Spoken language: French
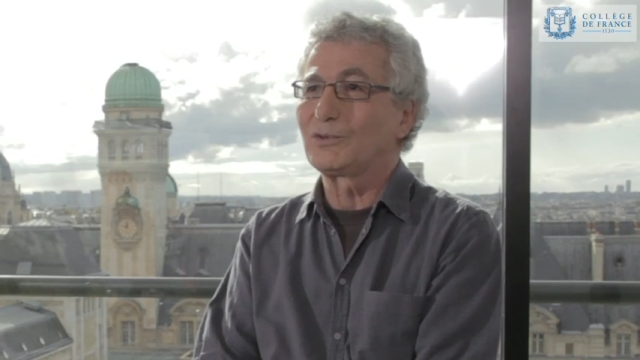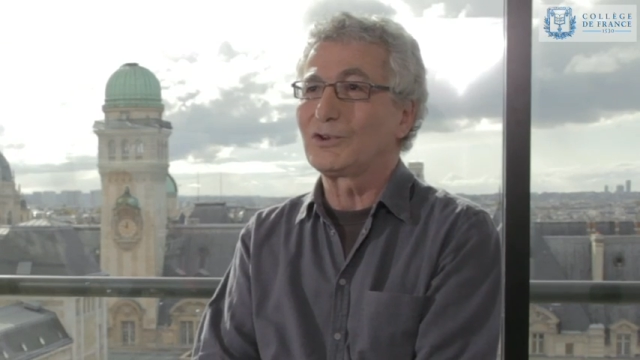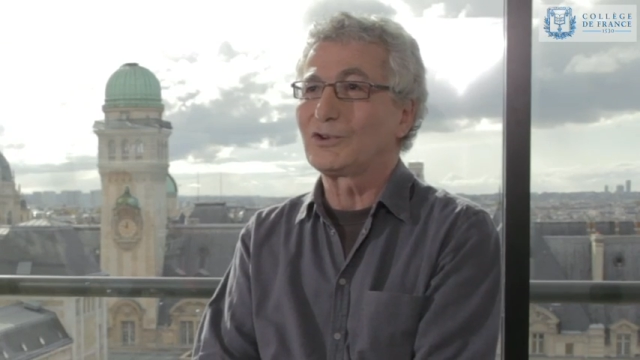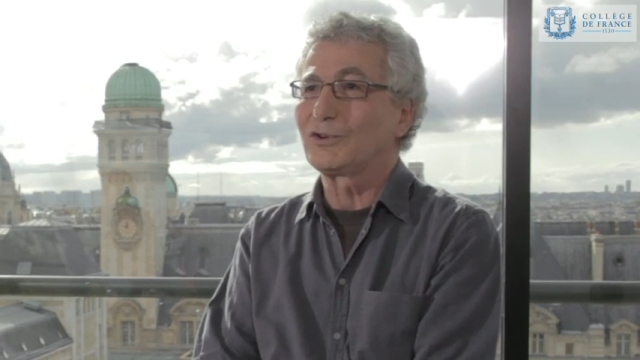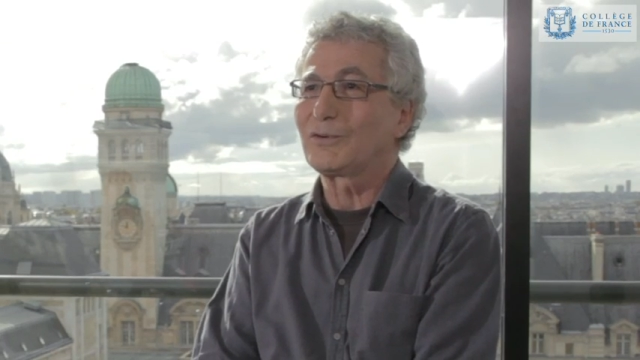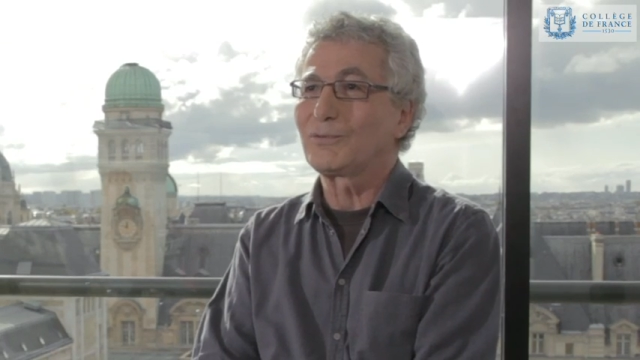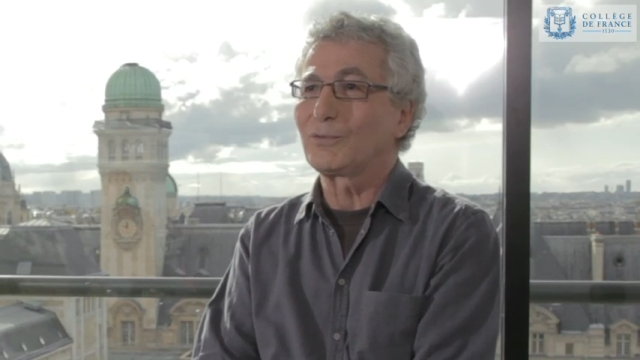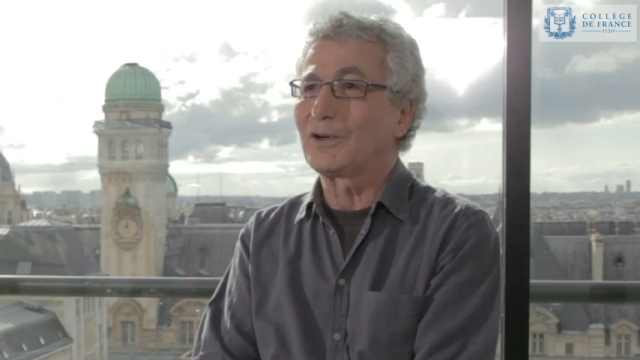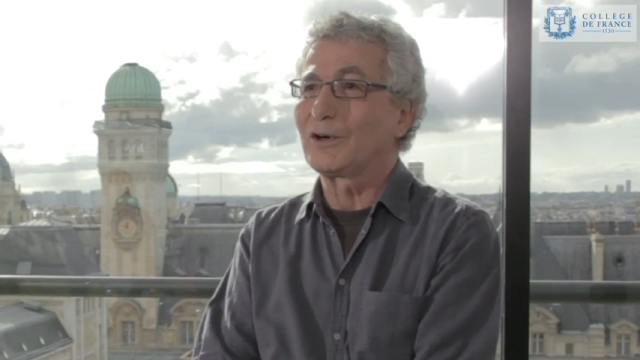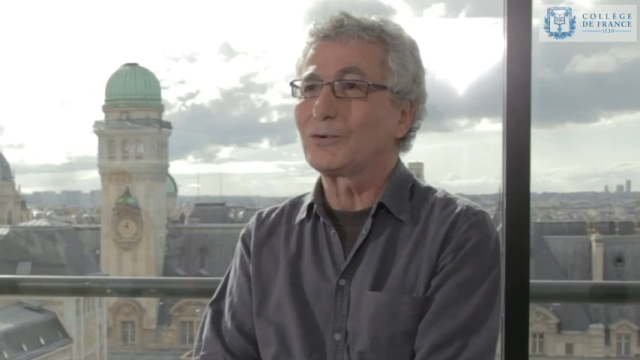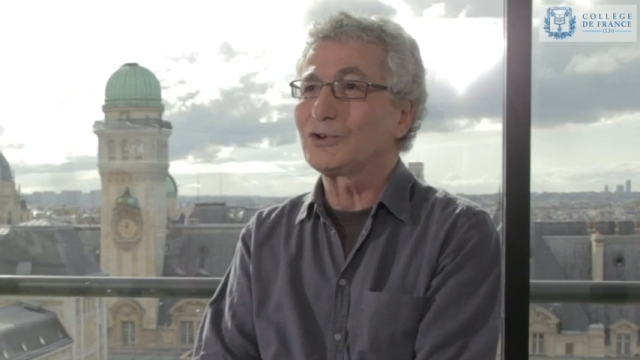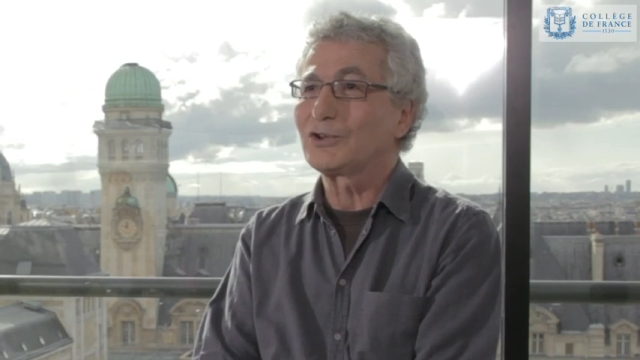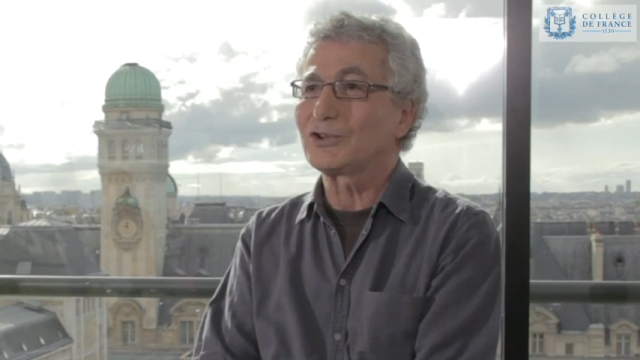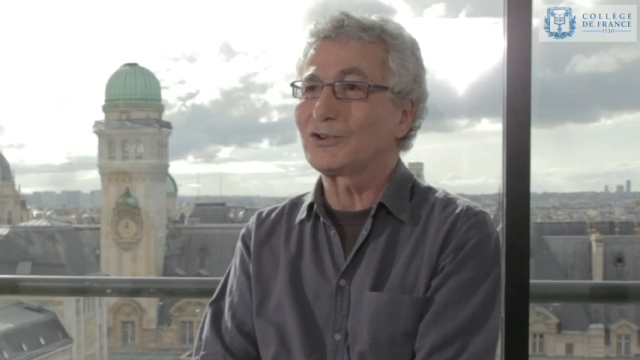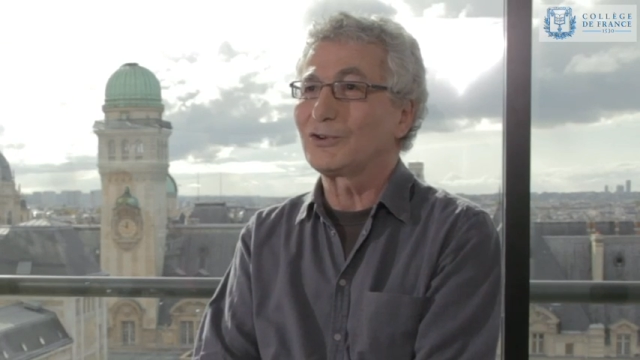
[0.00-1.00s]
les gens qui font de la
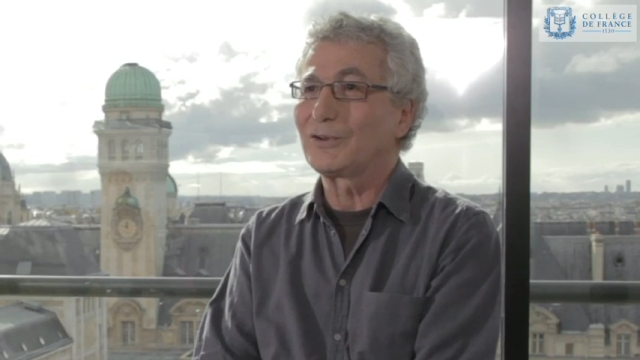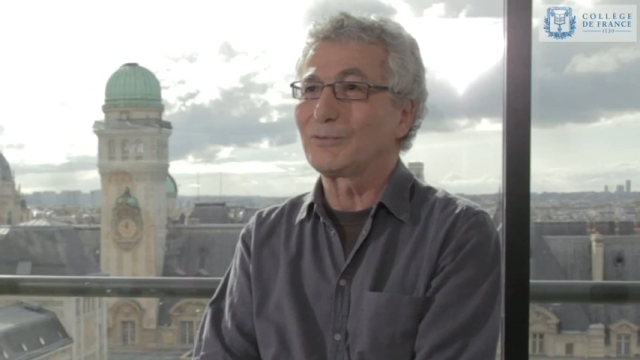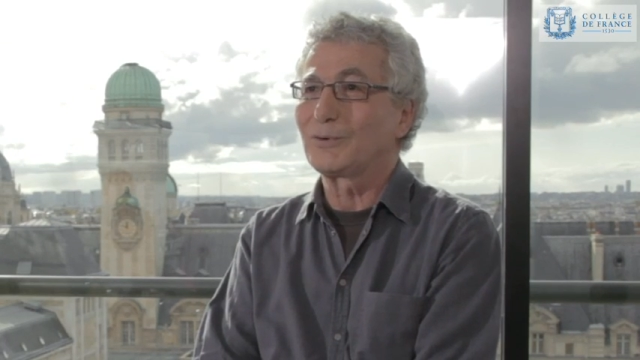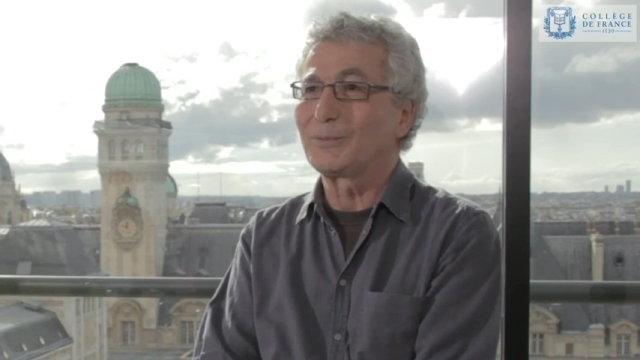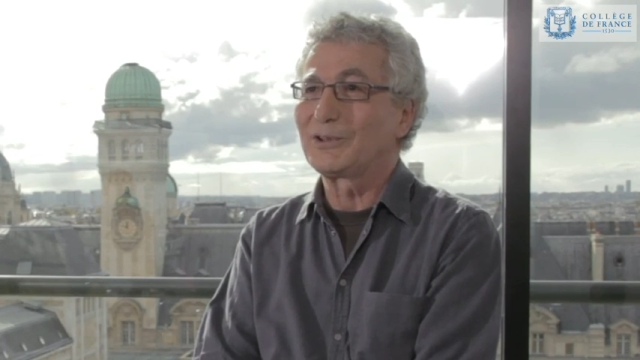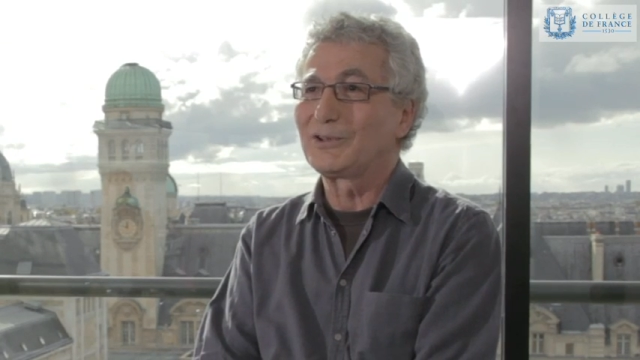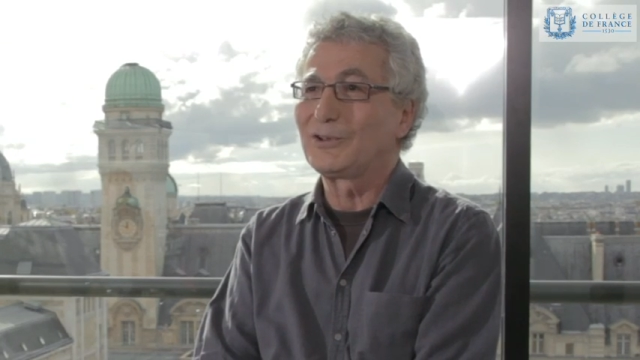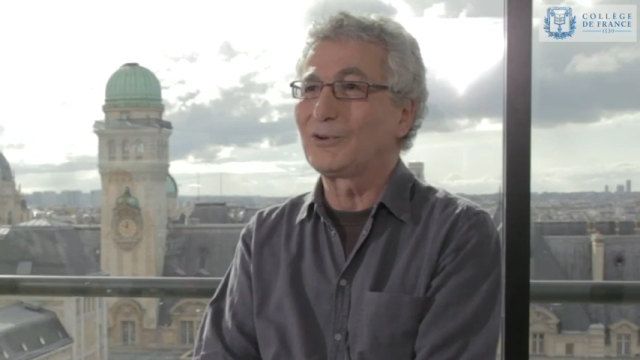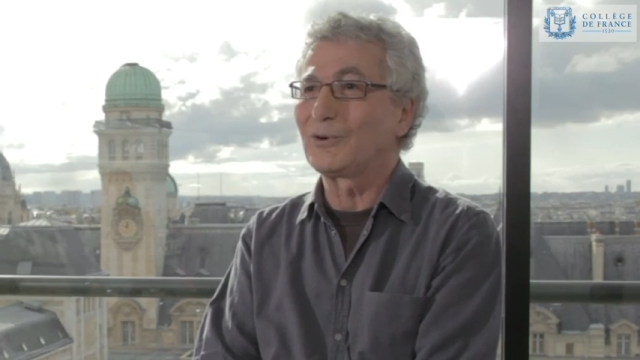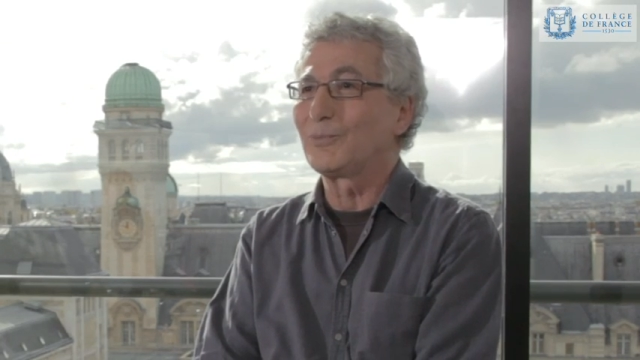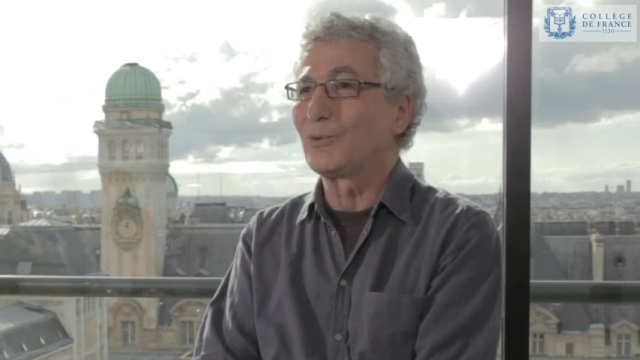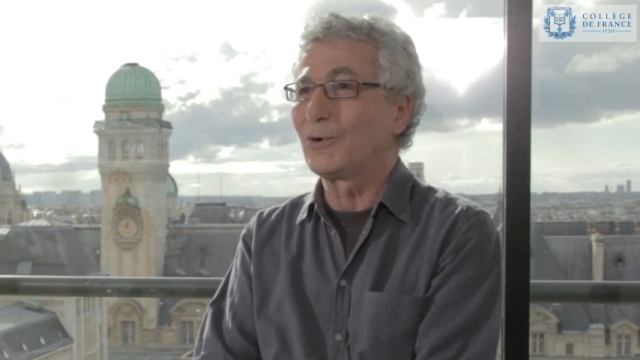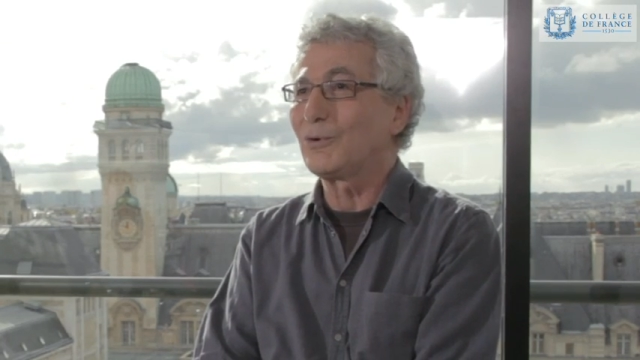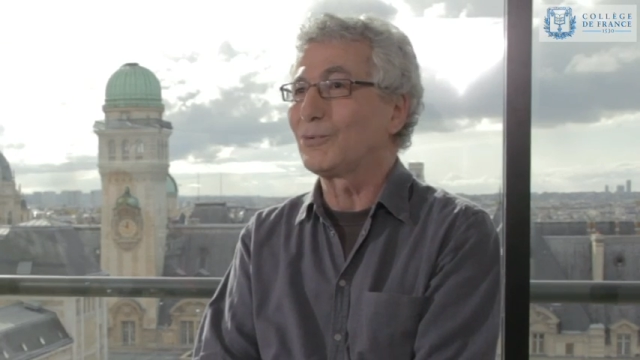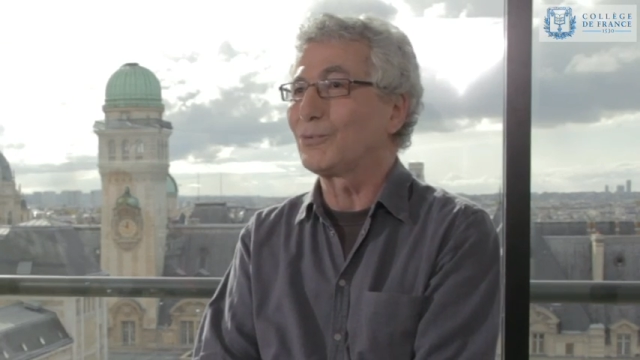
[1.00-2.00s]
recherche en informatique
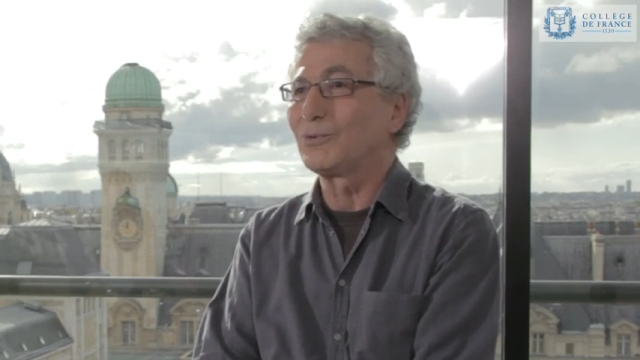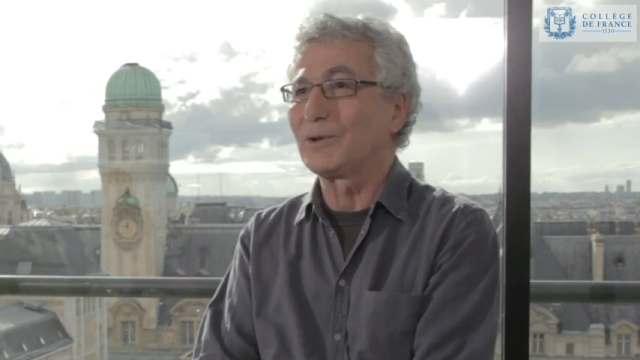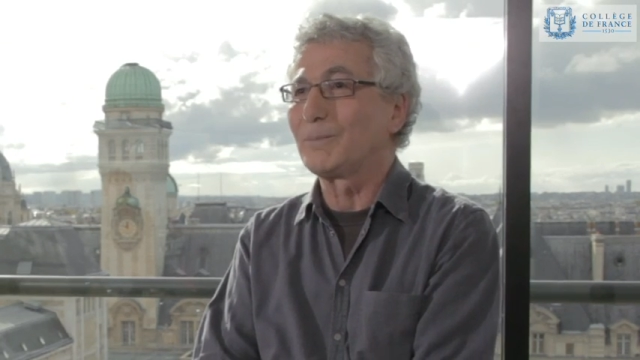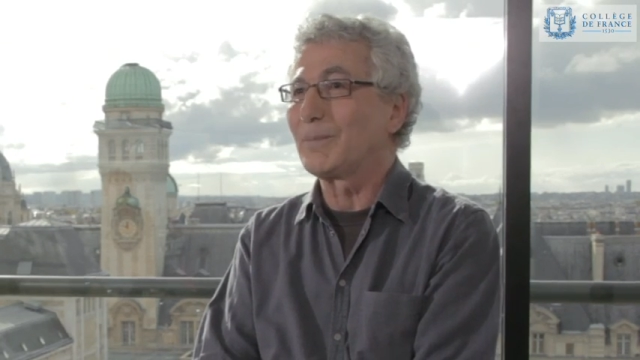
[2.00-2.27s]
comme moi, on n'est